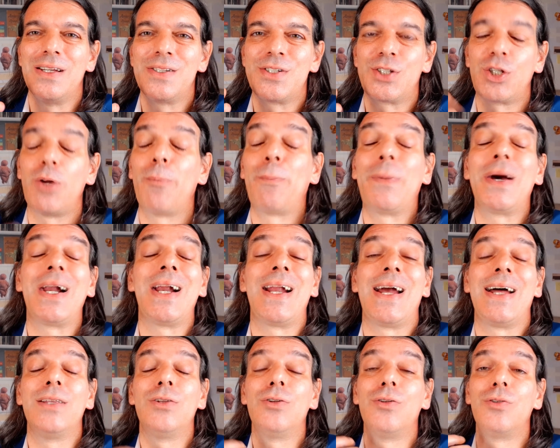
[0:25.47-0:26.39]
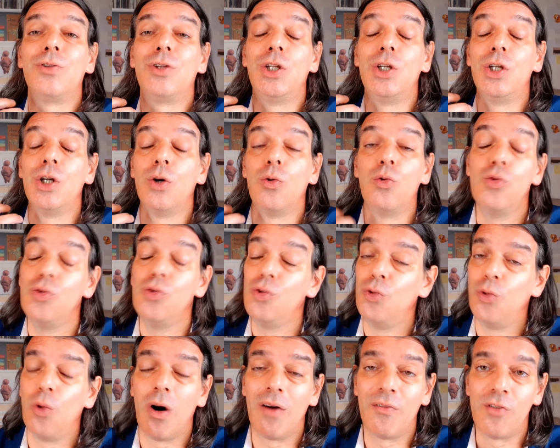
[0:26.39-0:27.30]
Sto parlando di un
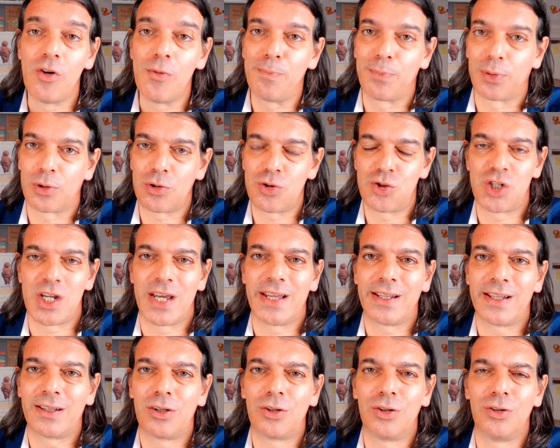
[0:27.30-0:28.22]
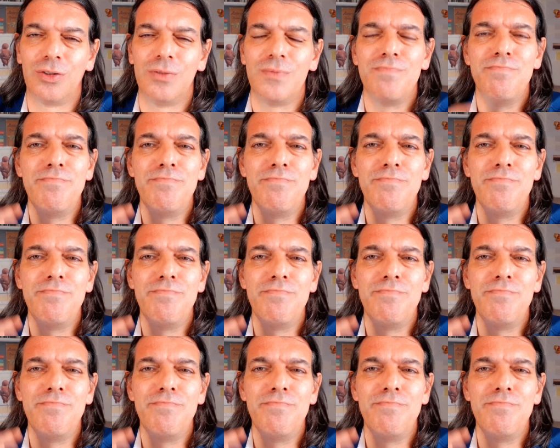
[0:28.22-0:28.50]
nuovo progetto.